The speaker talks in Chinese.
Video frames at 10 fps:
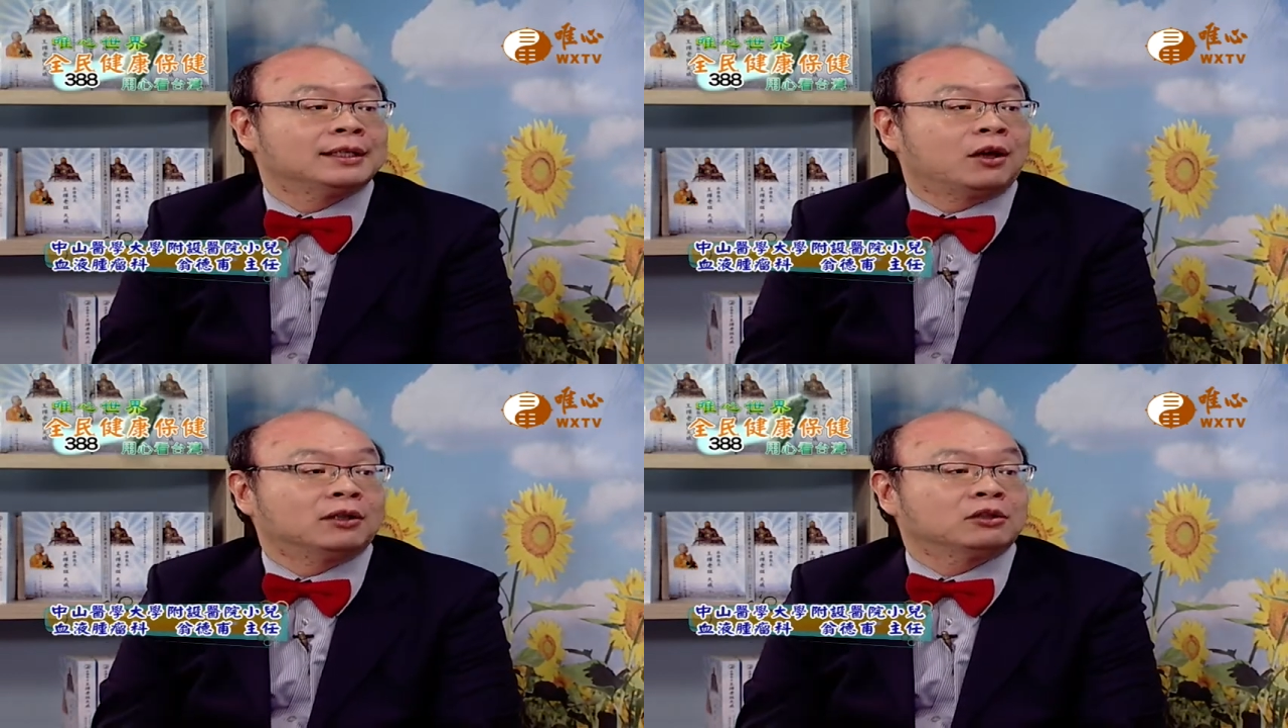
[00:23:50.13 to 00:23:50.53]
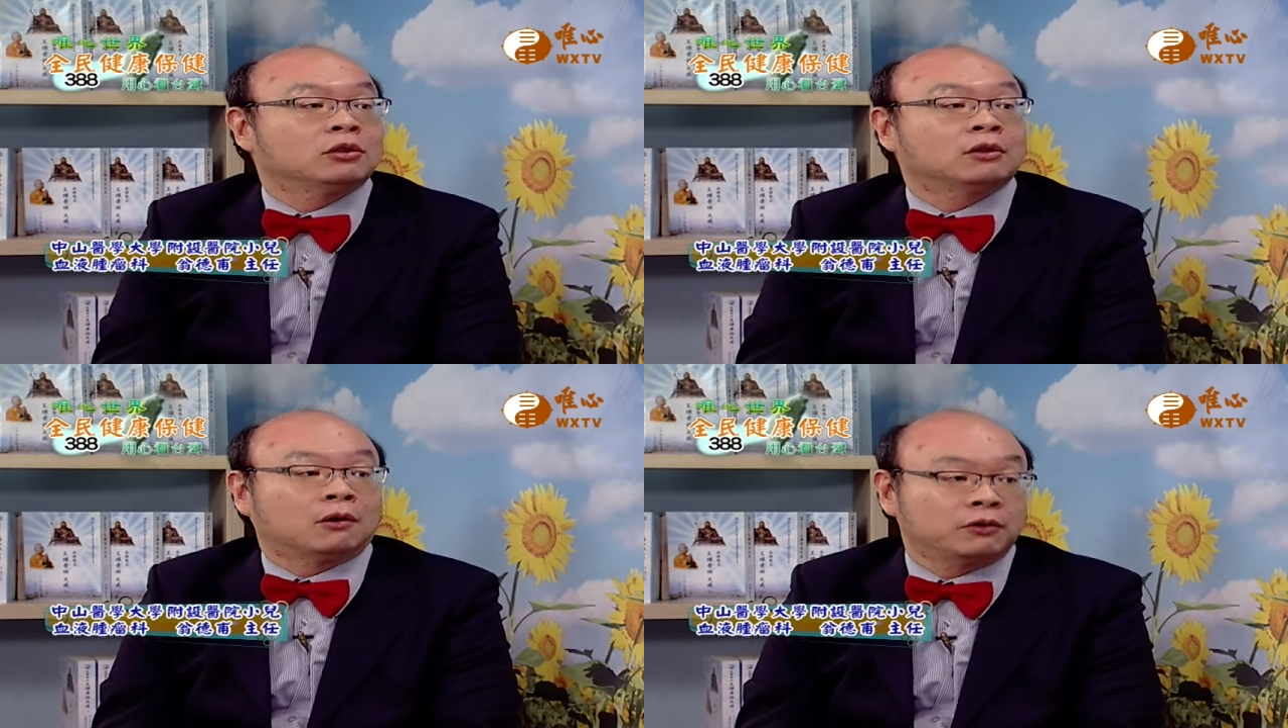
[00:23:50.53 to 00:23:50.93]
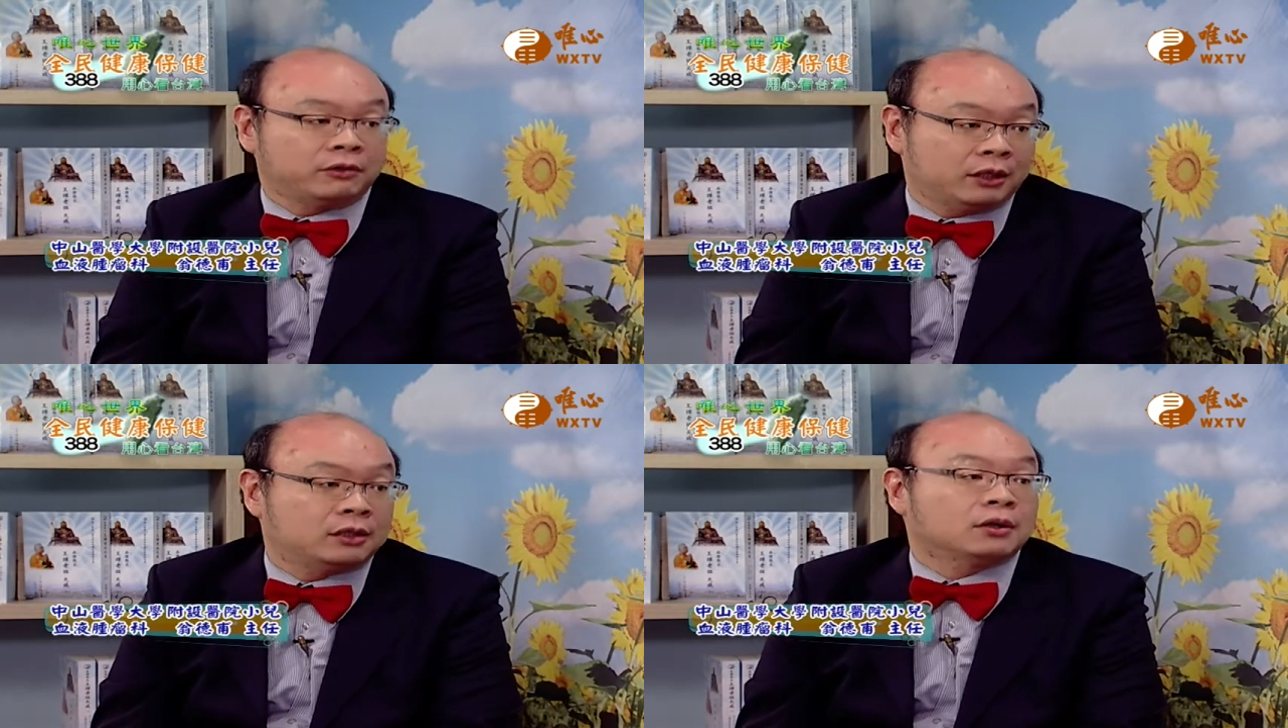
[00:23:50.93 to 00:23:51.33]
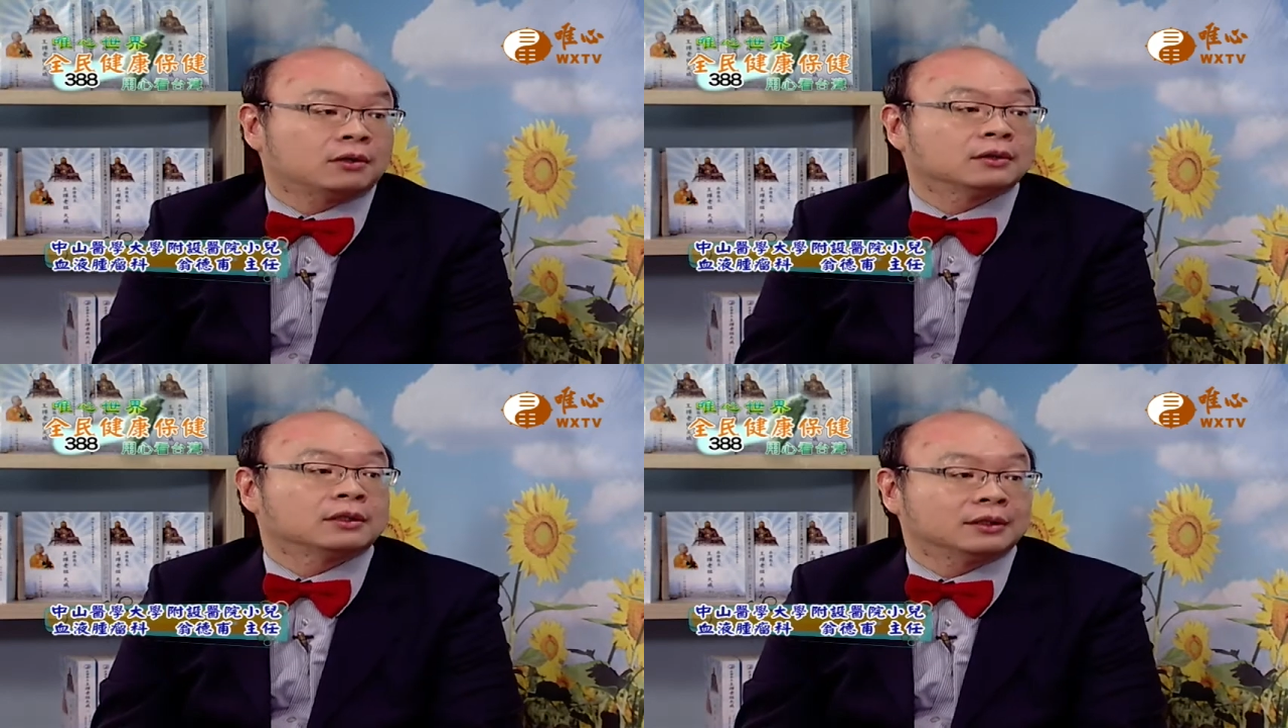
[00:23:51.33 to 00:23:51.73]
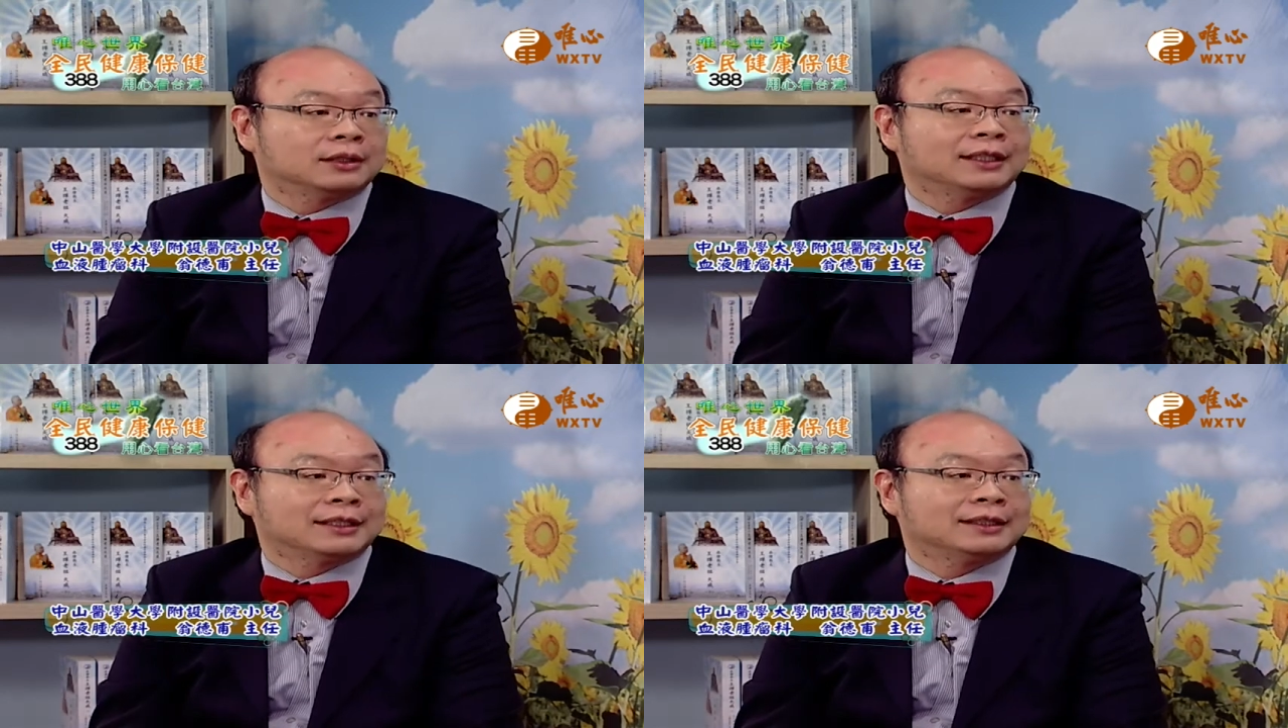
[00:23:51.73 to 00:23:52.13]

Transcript: 哦，叫做头血肿。是是，